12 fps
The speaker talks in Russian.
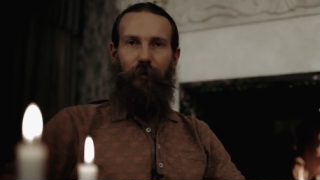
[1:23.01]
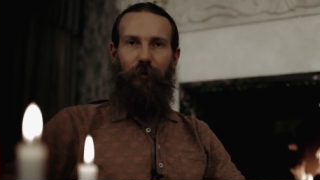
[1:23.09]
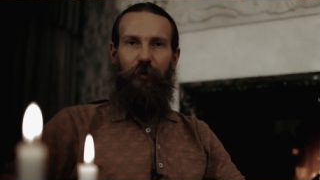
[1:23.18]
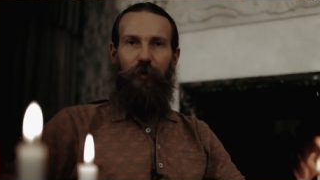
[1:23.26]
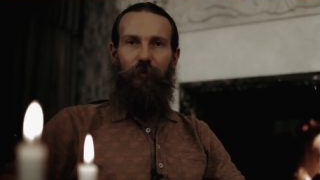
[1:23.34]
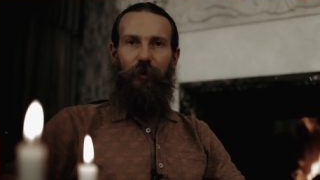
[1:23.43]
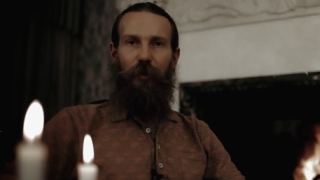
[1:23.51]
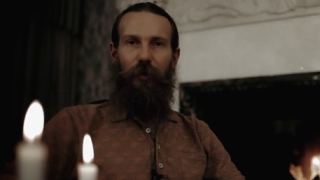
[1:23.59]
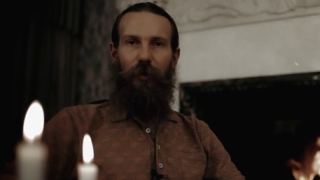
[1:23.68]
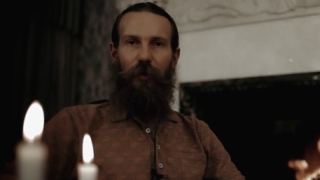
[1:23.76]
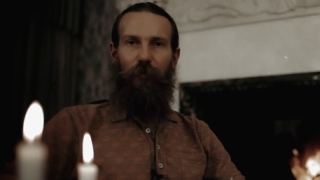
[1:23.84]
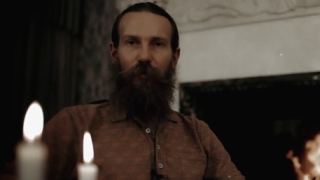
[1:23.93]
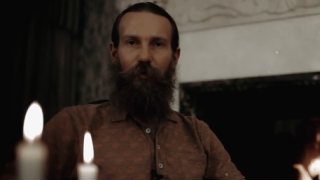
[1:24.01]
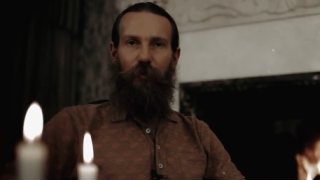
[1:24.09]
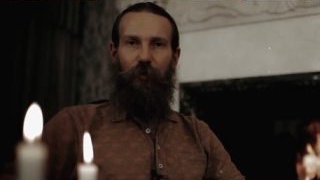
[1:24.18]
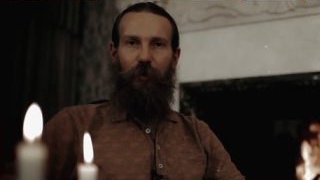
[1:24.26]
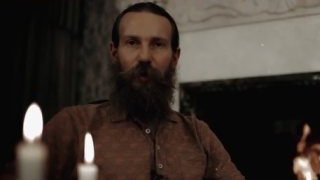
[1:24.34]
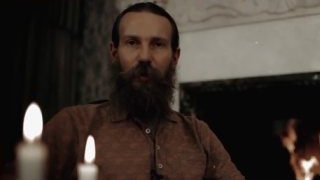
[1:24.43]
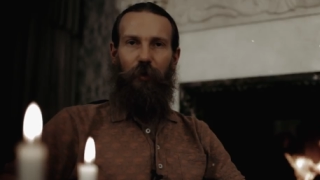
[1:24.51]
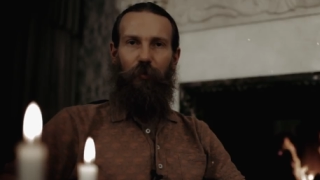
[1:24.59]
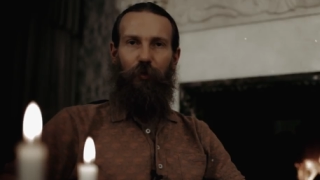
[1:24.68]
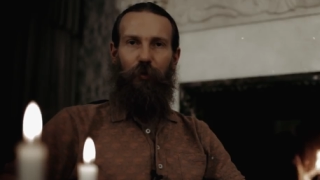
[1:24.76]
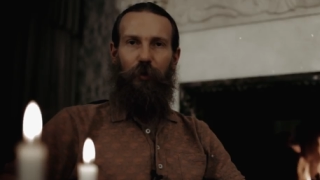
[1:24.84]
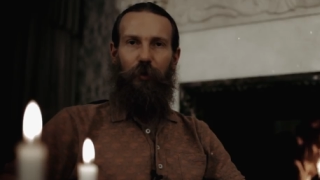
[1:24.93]
Ведь именно от того, как
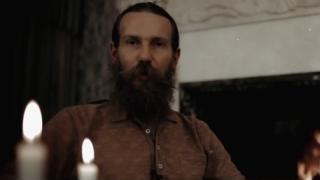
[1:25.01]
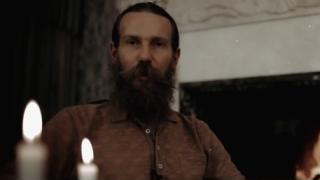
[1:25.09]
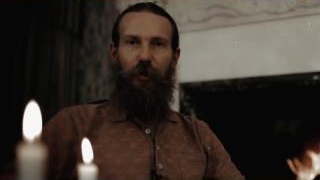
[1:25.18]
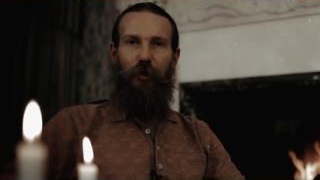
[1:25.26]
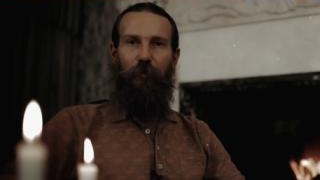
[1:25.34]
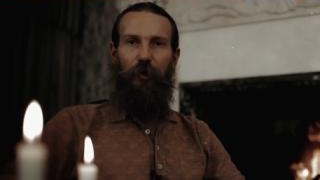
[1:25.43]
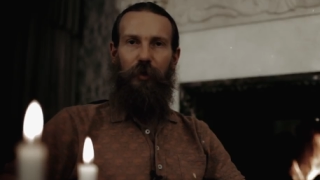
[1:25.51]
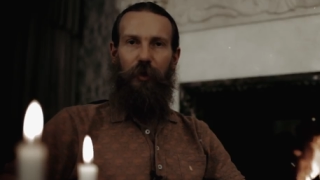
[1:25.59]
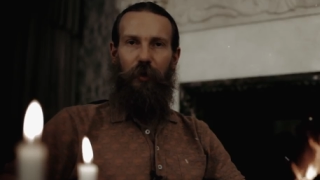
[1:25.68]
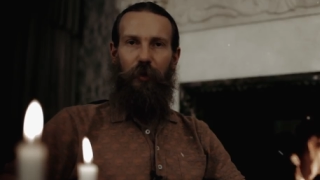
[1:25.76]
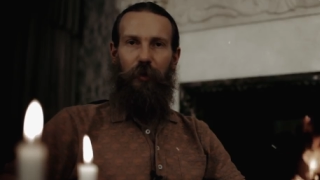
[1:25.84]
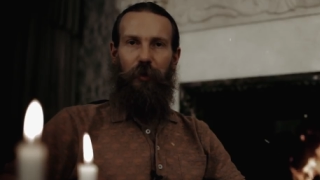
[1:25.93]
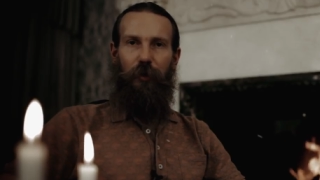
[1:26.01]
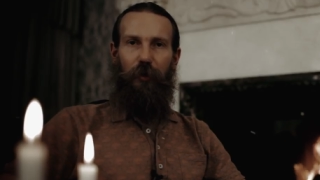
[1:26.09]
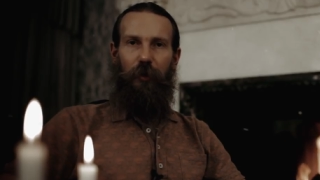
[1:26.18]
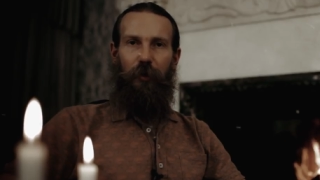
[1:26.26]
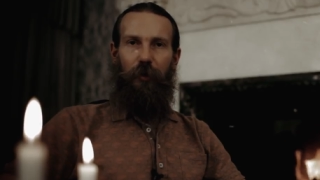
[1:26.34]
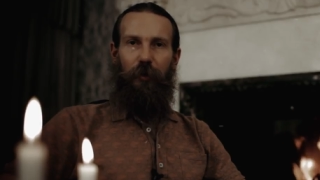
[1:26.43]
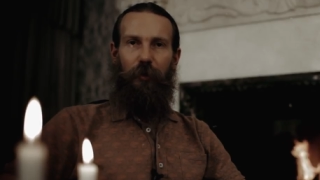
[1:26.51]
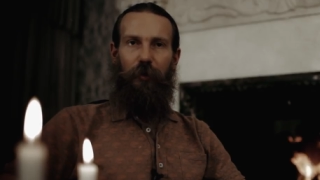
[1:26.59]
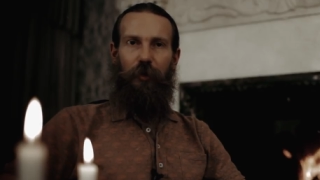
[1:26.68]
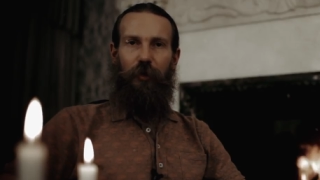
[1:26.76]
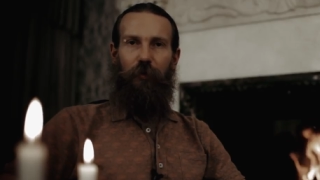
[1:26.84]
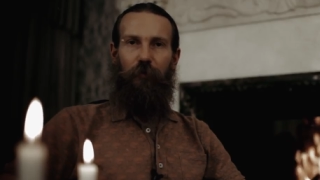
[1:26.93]
работает наша мысль и
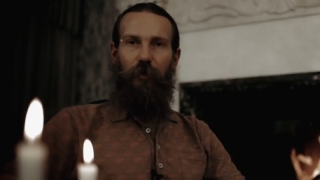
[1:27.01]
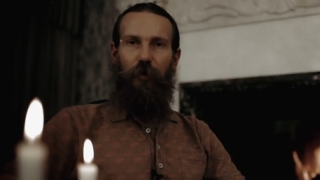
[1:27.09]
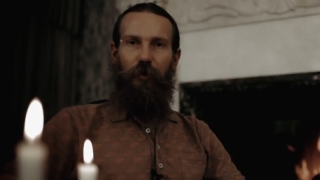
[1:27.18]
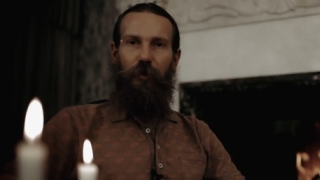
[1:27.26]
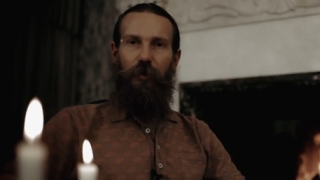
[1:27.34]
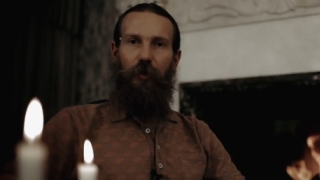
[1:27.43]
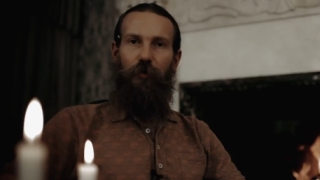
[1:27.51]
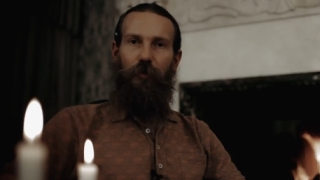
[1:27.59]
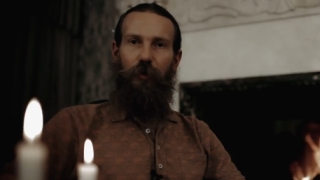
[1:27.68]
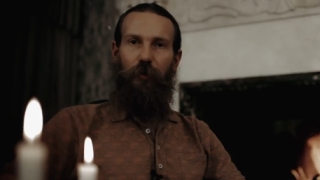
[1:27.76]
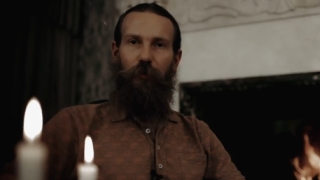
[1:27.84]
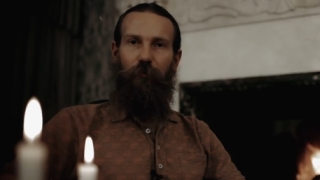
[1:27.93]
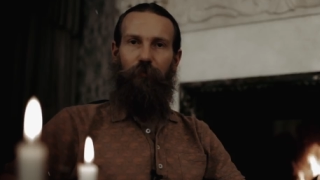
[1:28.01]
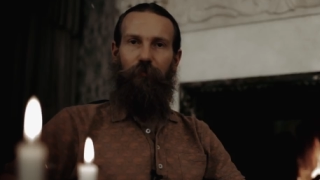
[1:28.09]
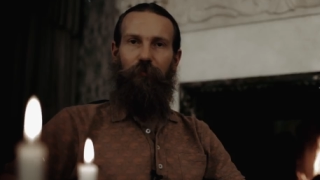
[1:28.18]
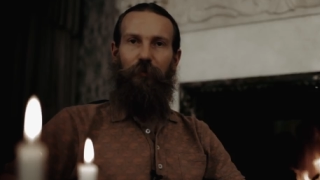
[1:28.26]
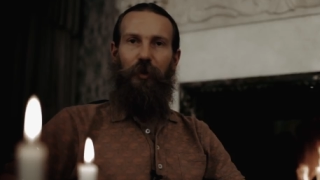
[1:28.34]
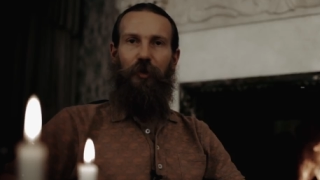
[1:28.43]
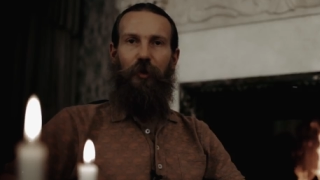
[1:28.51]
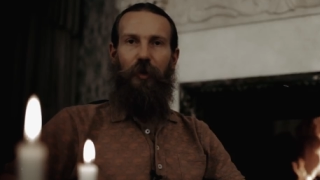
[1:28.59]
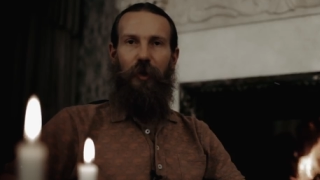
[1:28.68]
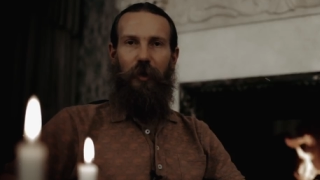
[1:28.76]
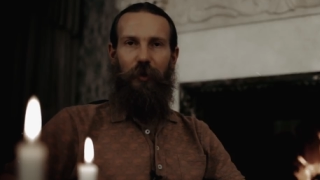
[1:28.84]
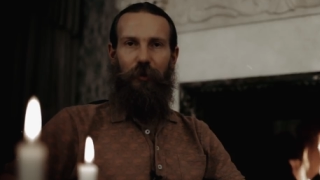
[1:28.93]
наша вера, создается наша
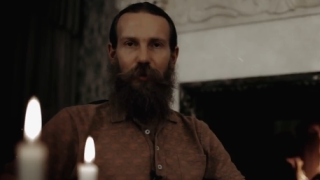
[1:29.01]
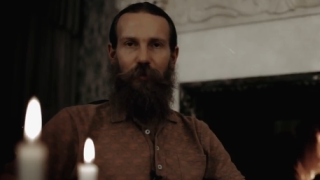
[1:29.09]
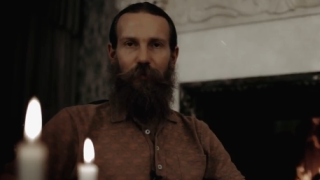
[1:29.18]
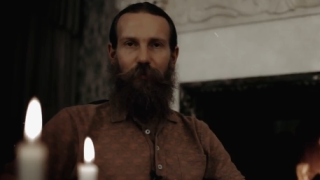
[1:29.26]
реальность.